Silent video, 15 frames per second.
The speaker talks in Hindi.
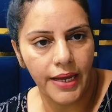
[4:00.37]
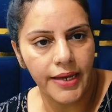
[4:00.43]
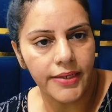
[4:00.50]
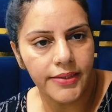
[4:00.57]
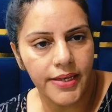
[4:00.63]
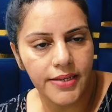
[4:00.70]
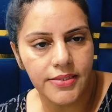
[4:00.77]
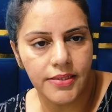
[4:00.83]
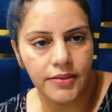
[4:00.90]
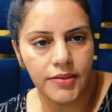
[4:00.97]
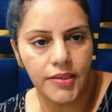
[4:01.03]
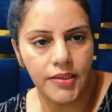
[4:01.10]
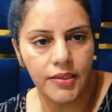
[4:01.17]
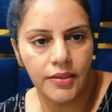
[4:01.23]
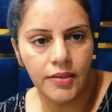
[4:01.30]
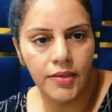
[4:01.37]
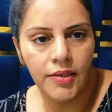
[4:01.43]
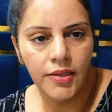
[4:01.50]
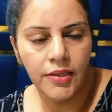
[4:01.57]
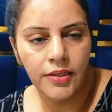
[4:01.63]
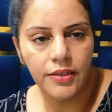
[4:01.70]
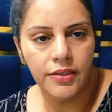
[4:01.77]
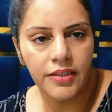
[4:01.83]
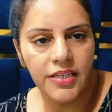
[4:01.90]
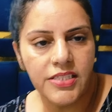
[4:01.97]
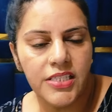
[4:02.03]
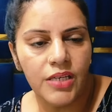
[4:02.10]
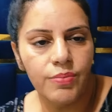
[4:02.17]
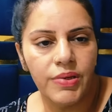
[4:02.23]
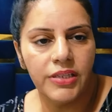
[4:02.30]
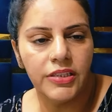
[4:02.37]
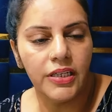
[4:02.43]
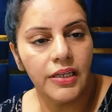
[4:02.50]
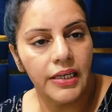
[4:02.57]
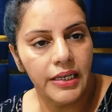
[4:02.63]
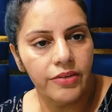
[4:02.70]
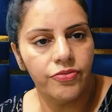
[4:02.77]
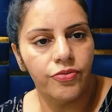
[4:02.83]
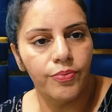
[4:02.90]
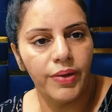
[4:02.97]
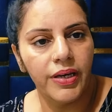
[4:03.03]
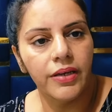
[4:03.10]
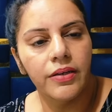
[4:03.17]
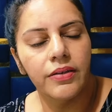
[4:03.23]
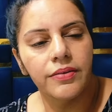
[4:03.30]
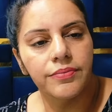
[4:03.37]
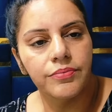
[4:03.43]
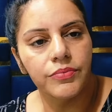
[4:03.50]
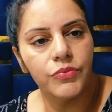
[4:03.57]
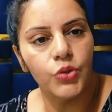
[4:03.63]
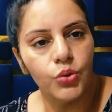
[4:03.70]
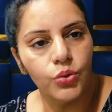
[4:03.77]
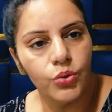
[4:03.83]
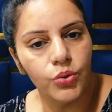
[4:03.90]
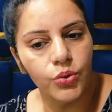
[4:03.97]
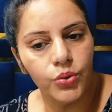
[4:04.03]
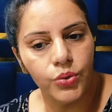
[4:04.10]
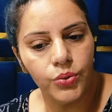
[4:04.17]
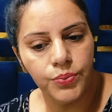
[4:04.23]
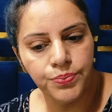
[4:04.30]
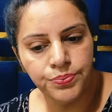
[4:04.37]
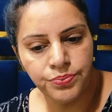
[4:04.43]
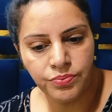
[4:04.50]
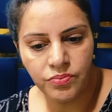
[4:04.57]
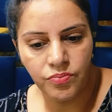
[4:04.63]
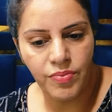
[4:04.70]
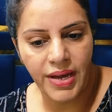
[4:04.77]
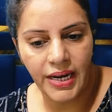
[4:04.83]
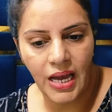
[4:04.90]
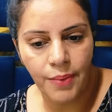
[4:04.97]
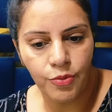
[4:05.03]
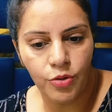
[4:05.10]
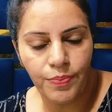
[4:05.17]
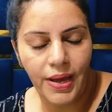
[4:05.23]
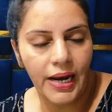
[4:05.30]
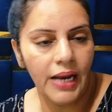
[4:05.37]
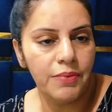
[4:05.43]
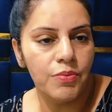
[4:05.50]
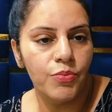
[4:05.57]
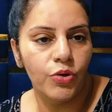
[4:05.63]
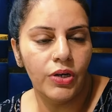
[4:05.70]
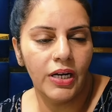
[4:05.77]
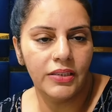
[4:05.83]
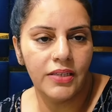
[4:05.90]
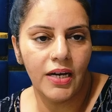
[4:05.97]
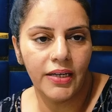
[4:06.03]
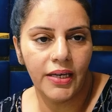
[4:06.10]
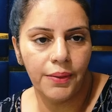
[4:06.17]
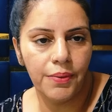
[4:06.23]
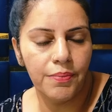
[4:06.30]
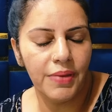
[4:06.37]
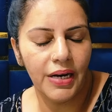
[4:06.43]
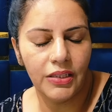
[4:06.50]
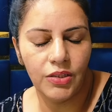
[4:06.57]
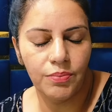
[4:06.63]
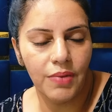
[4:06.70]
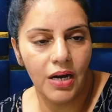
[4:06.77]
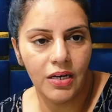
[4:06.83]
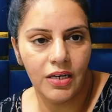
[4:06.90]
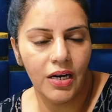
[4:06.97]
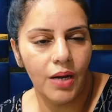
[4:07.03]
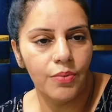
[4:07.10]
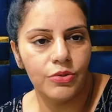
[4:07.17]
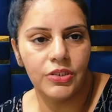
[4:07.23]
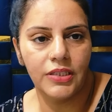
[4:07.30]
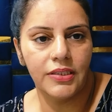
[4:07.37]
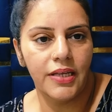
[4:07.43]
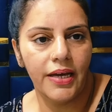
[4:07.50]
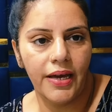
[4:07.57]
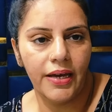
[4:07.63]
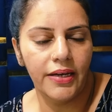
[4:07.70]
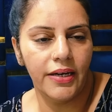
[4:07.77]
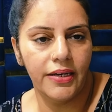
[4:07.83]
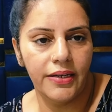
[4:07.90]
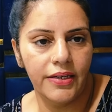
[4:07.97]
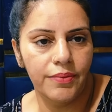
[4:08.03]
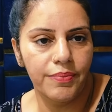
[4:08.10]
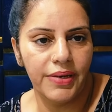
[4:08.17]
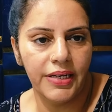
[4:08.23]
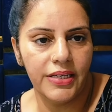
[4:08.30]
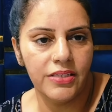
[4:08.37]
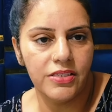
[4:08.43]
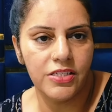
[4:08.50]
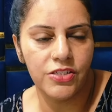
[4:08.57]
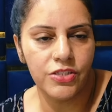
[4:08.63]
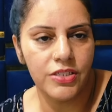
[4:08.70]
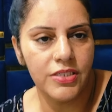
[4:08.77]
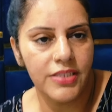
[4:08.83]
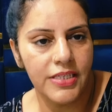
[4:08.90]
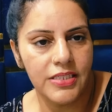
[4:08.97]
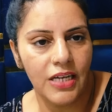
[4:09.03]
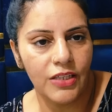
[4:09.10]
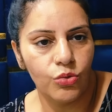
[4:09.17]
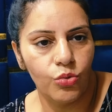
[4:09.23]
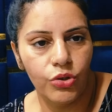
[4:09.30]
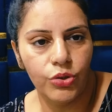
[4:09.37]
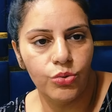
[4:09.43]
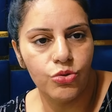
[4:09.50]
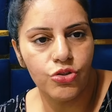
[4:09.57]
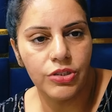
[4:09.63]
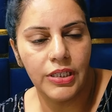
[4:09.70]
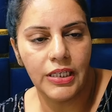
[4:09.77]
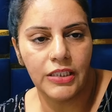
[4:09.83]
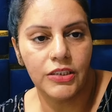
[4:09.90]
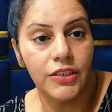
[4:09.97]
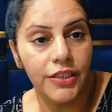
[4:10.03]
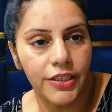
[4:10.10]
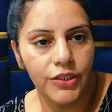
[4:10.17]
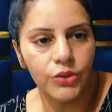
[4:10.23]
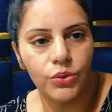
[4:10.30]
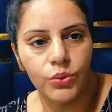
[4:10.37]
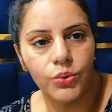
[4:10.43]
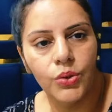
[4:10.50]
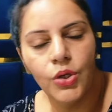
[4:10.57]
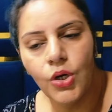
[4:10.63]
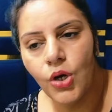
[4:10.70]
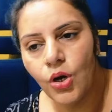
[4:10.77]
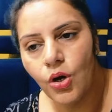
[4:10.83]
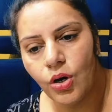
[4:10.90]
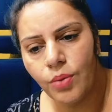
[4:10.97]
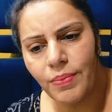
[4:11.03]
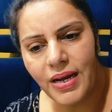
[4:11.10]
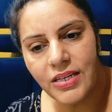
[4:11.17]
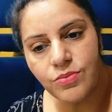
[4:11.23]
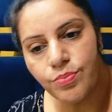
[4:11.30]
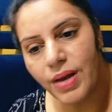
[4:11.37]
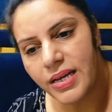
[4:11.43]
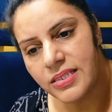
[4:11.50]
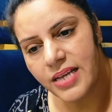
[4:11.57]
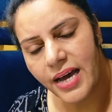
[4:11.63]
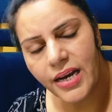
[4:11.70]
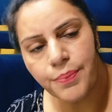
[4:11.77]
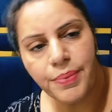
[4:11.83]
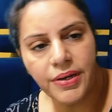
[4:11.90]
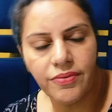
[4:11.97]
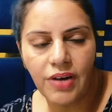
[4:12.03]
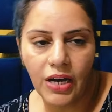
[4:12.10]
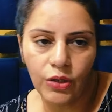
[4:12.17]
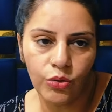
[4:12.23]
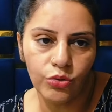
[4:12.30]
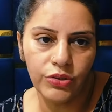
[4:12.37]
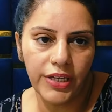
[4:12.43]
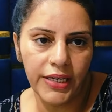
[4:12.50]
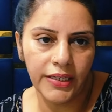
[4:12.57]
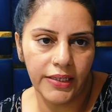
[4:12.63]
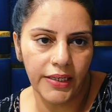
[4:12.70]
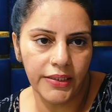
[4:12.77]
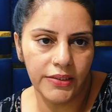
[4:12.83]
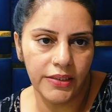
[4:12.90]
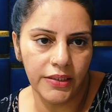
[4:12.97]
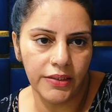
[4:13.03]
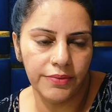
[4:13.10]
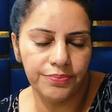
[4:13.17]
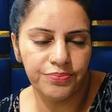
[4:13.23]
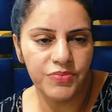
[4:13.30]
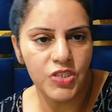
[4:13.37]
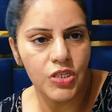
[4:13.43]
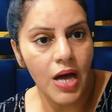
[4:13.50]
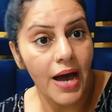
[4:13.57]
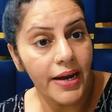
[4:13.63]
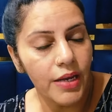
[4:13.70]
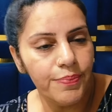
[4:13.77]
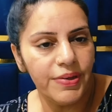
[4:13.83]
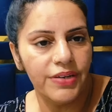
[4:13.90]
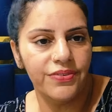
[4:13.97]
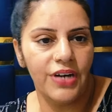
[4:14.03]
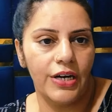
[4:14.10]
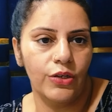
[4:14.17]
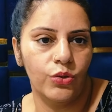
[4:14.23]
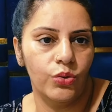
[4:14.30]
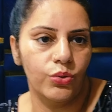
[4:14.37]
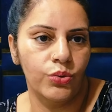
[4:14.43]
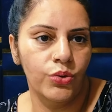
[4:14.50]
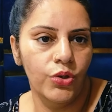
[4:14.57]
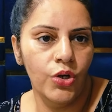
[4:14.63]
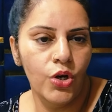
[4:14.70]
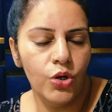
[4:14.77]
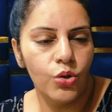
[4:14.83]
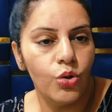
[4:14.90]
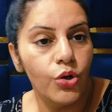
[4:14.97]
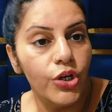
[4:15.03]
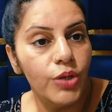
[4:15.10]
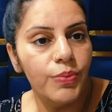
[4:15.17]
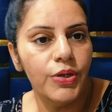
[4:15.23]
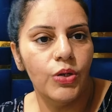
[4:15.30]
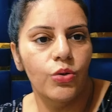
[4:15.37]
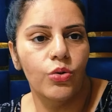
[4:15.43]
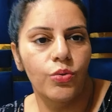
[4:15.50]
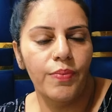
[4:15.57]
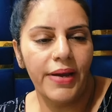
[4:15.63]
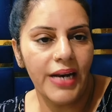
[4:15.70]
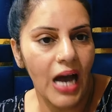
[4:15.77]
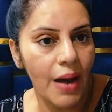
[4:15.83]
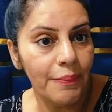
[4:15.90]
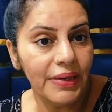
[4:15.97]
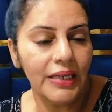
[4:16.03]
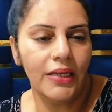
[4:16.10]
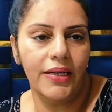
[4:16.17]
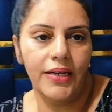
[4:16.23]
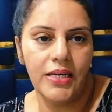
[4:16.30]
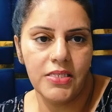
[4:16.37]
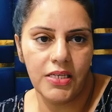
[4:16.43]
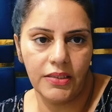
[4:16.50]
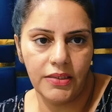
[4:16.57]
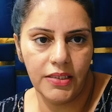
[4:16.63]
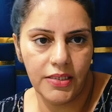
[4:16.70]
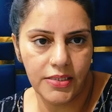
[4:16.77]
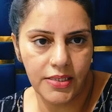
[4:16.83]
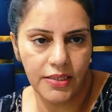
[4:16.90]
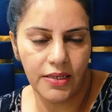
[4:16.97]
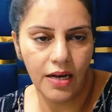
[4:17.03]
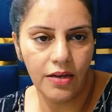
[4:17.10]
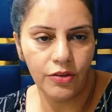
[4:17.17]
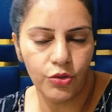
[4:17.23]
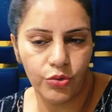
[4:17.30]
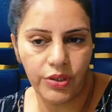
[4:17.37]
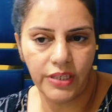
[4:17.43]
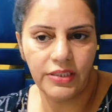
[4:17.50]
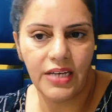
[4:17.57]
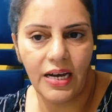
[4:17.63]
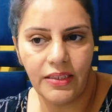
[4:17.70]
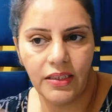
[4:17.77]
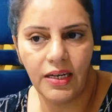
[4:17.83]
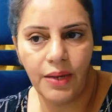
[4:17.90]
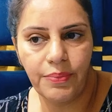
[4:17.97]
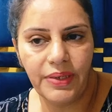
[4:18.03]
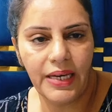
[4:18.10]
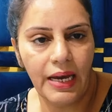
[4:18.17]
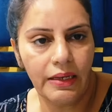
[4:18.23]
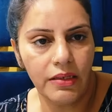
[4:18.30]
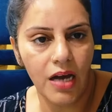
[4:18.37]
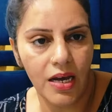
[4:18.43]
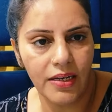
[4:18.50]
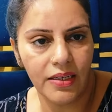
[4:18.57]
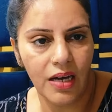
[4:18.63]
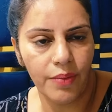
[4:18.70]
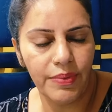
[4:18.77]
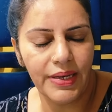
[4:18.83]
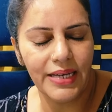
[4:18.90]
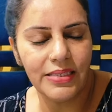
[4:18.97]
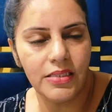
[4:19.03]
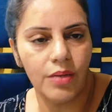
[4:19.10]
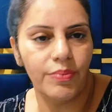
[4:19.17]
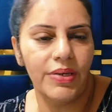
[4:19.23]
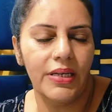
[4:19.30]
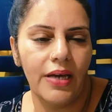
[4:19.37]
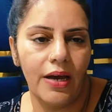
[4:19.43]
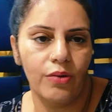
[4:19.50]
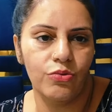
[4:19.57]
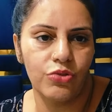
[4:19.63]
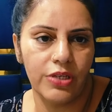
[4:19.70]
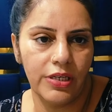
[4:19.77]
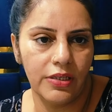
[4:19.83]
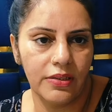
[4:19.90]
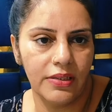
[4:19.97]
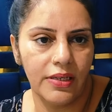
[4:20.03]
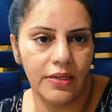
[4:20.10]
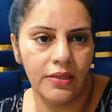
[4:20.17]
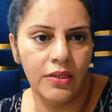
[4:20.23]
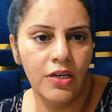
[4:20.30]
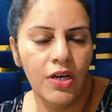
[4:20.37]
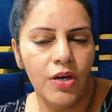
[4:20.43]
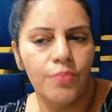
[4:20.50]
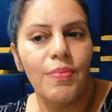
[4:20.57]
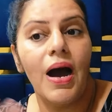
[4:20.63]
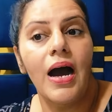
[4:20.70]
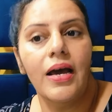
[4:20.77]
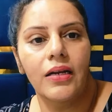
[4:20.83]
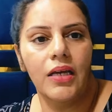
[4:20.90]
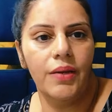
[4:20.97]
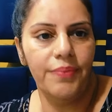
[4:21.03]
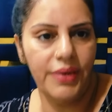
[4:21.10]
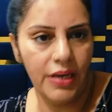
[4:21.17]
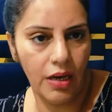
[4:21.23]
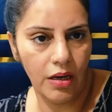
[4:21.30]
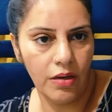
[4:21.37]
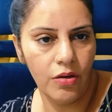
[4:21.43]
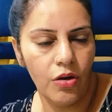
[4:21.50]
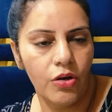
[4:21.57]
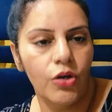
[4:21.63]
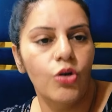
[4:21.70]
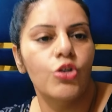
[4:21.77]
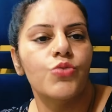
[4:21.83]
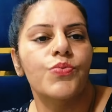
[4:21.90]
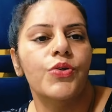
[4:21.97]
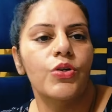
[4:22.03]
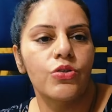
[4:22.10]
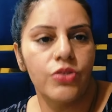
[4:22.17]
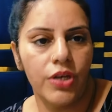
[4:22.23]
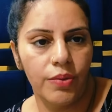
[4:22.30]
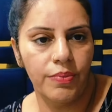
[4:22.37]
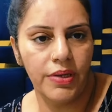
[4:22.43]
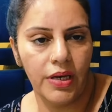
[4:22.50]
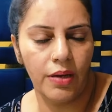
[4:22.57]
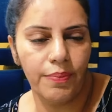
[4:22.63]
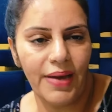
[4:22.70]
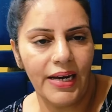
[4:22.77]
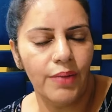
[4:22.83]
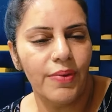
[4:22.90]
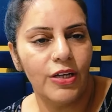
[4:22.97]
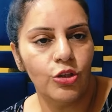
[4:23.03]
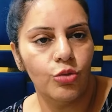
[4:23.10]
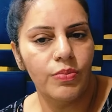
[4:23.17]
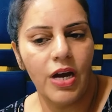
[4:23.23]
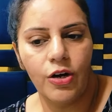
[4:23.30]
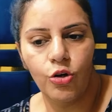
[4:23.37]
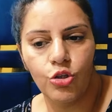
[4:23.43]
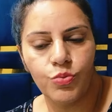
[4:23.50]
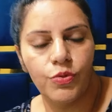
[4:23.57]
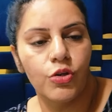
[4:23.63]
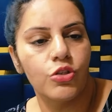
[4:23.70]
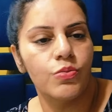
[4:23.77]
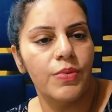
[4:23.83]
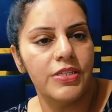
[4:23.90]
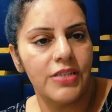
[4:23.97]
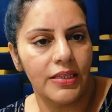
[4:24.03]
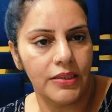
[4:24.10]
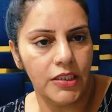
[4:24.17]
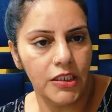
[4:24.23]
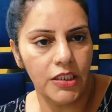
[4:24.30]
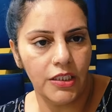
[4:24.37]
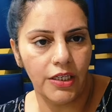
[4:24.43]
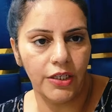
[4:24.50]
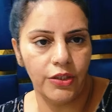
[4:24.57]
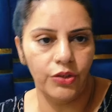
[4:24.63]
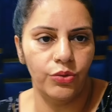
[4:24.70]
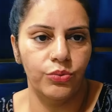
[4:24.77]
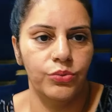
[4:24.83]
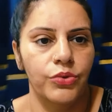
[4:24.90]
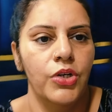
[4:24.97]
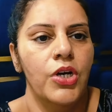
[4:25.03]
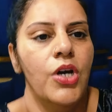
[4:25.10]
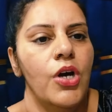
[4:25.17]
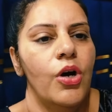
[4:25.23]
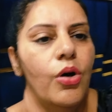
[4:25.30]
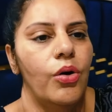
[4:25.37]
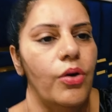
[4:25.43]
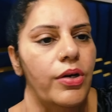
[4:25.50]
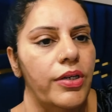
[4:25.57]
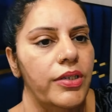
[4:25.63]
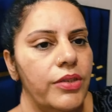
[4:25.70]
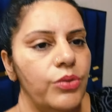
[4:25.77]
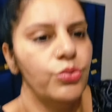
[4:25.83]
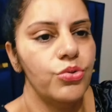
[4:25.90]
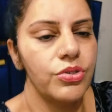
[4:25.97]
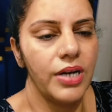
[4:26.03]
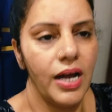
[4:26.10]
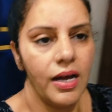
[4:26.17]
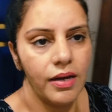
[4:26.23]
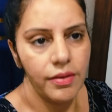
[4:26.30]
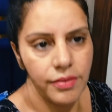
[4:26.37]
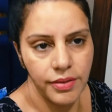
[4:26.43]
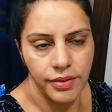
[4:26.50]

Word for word: नहीं देख सकती किसी भी तकलीफ़ में तो मैंने आपको पहले भी बोला था कि भी मेरा दिमाग ख़राब हो जाता है अगर मेरी सिस्टर्स के साथ कोई कुछ गलत करे तो और मैं मैं सारे परिवार को देख रही थी सारे परिवार को कोई भी हो मैं नाम नहीं लेना चाहती किसी का क्योंकि दाद का भी है नान का भी है सभी हैं उसके अंदर बाहर के भी हैं अड़ोस पड़ोस के भी हैं पहली बात तो मैं अड़ोस पड़ोस में जाती ही नहीं हूँ और दूसरा